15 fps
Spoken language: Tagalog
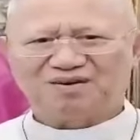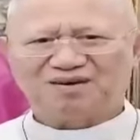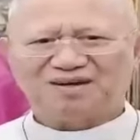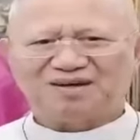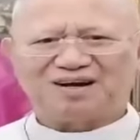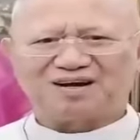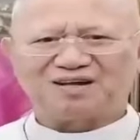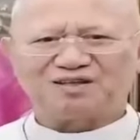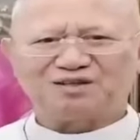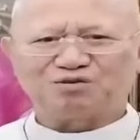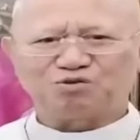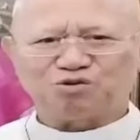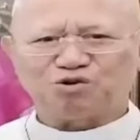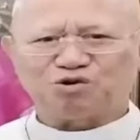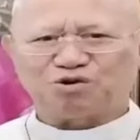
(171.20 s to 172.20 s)
iyagin
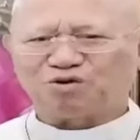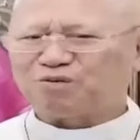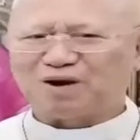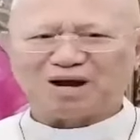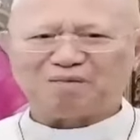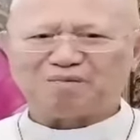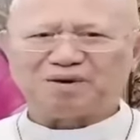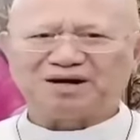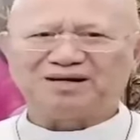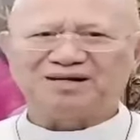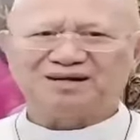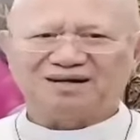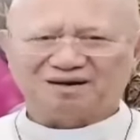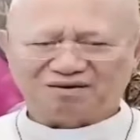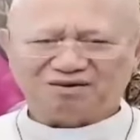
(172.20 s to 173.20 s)
tuyo na wala man.
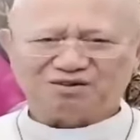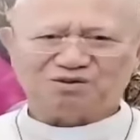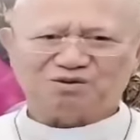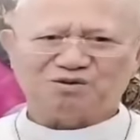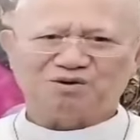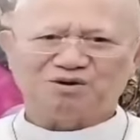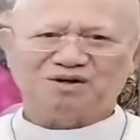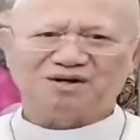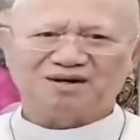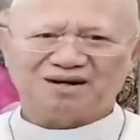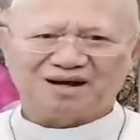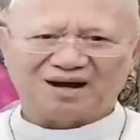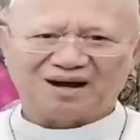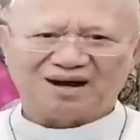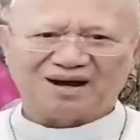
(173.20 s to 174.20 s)
No? So,
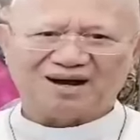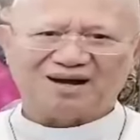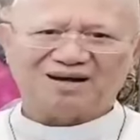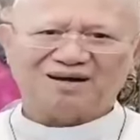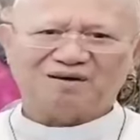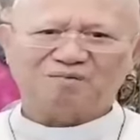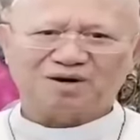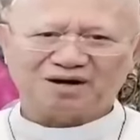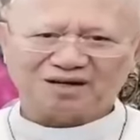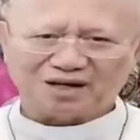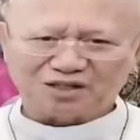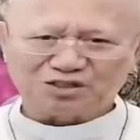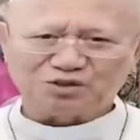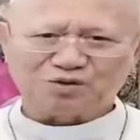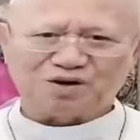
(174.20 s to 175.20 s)
uh, ang mga
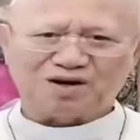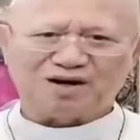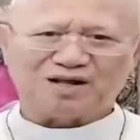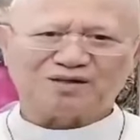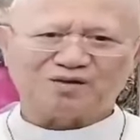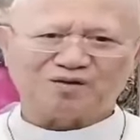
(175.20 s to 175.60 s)
kaigsunan na